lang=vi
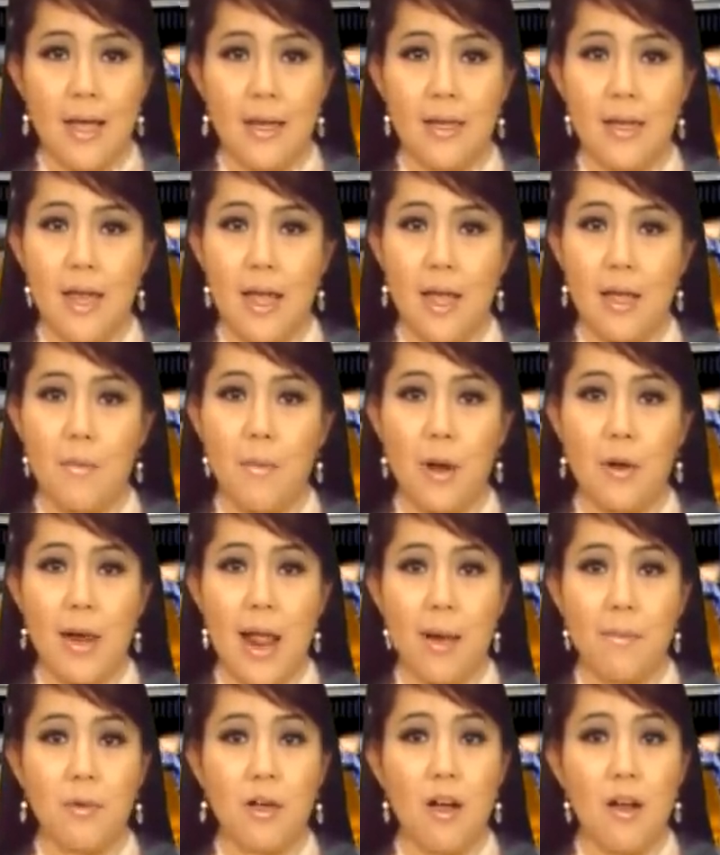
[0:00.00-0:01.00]
để bảo
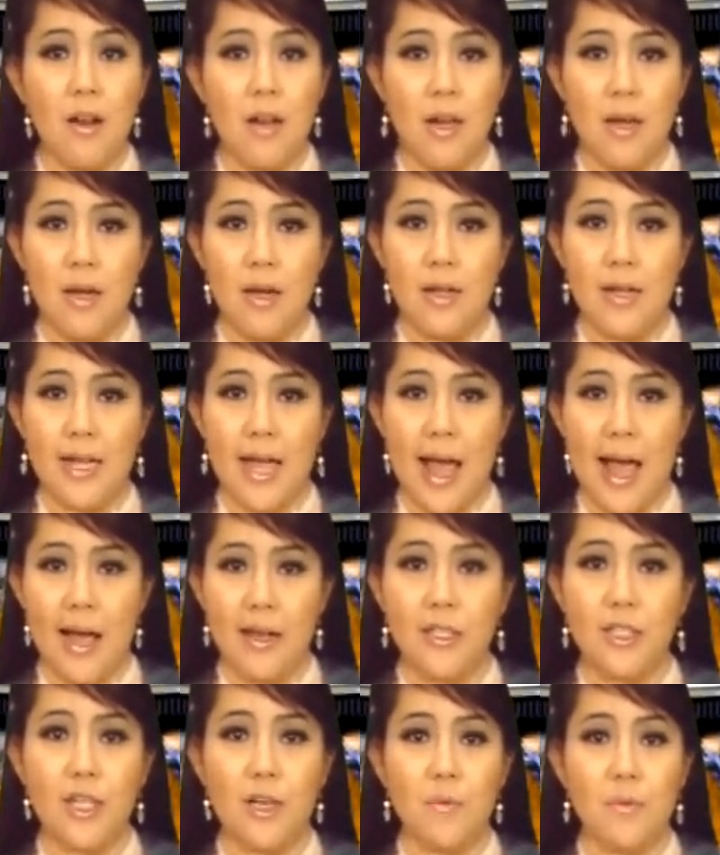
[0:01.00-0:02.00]
đảm có lời
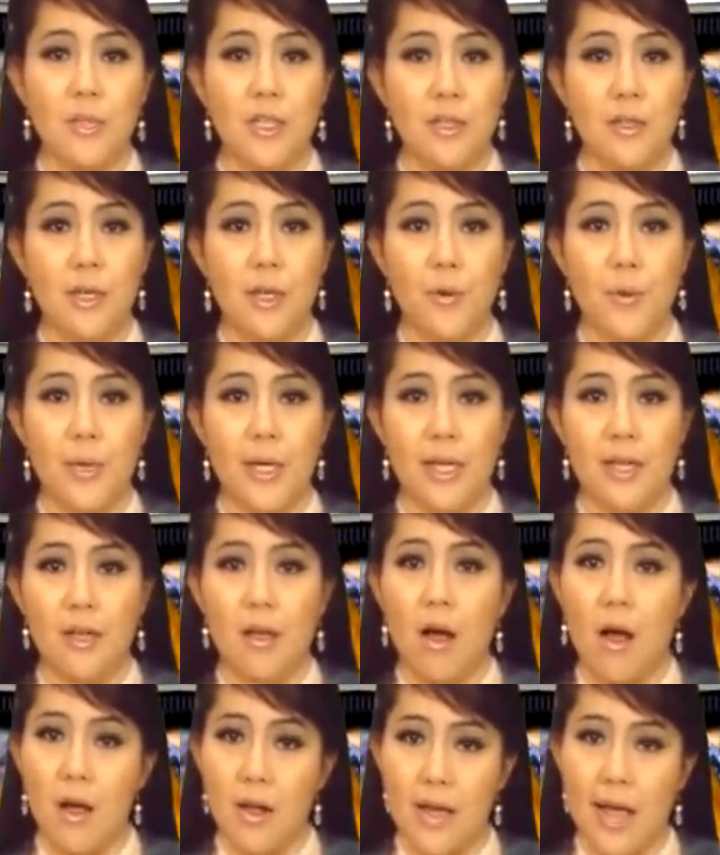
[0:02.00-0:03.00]
cả trong những điều kiện
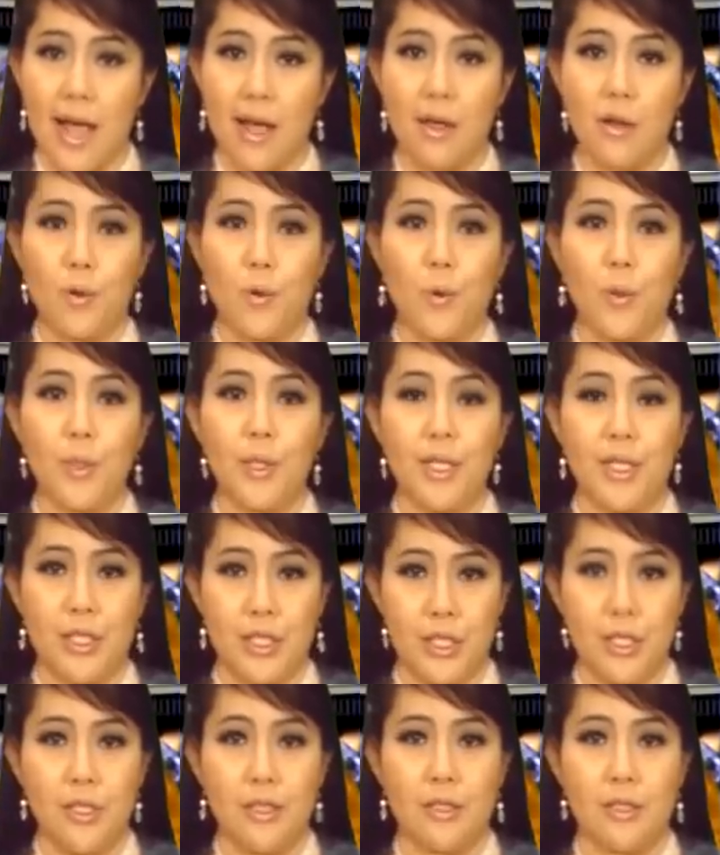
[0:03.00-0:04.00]
khó khăn của thị
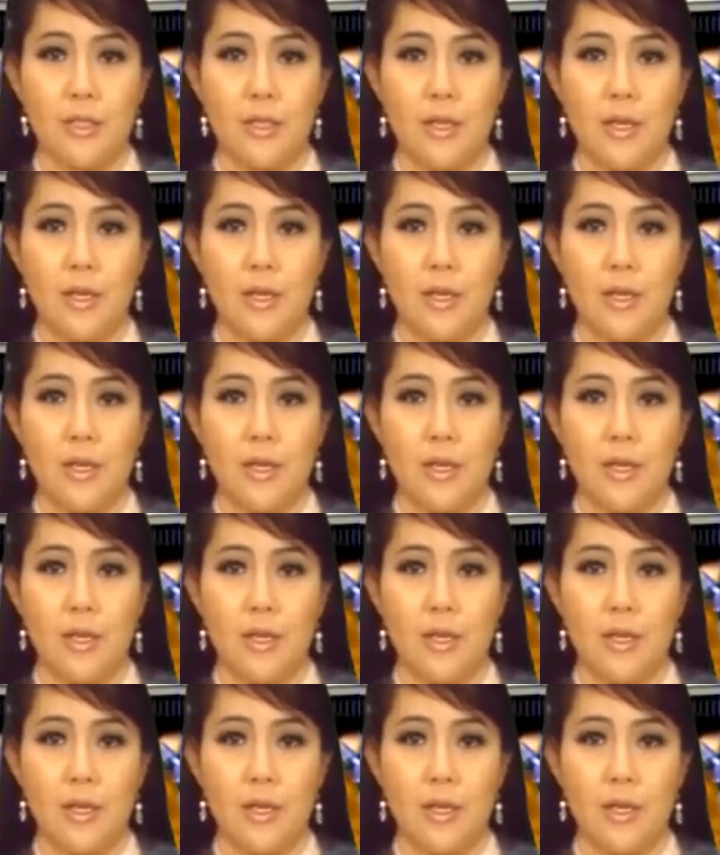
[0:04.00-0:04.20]
trường.